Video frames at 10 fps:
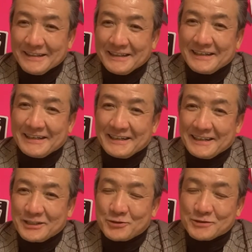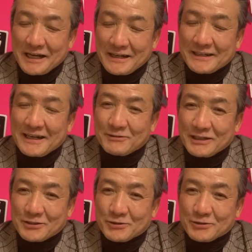えー、週3回ぐらいちょっ